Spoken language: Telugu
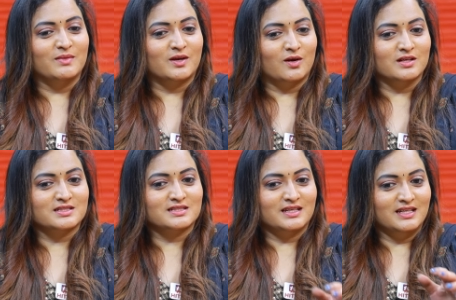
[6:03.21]
బికాస్
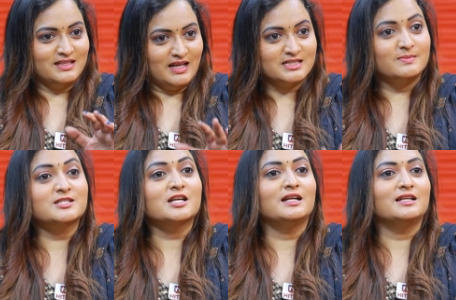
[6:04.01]
ఇన్
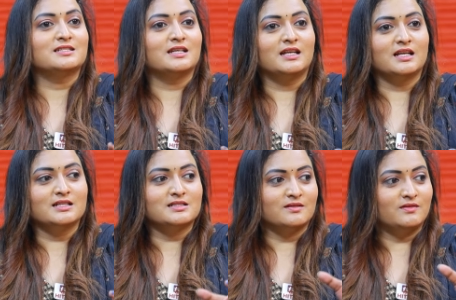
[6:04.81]
ఎస్పెషల్లీ ఇన్
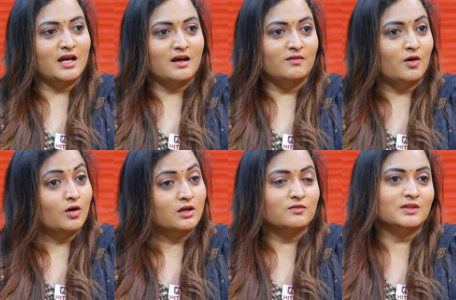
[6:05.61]
సీరియల్స్ వీ హ్యావ్
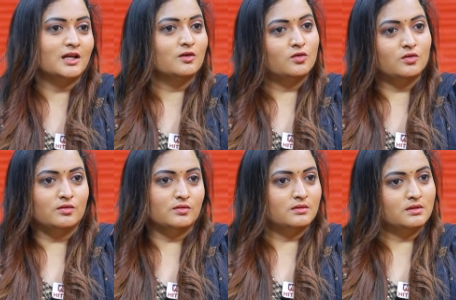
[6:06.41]
లాట్ ఆఫ్ తెలుగు
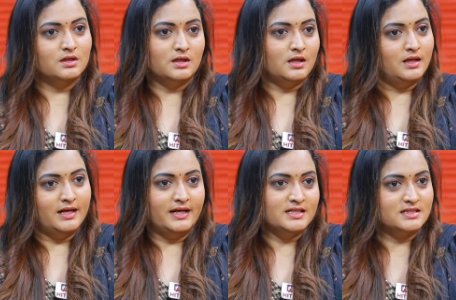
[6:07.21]

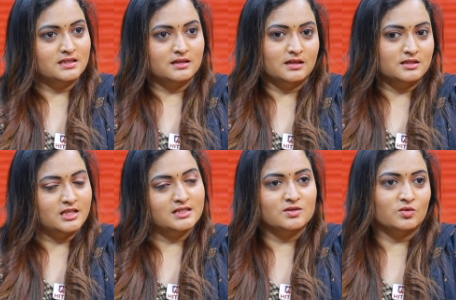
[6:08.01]
లేడీస్
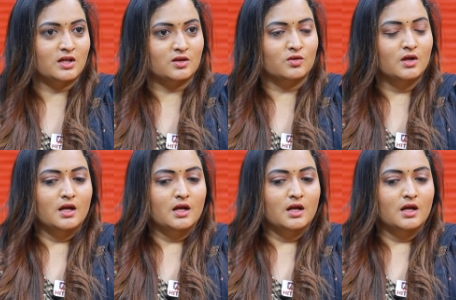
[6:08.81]
జెంట్స్ ఉన్నారు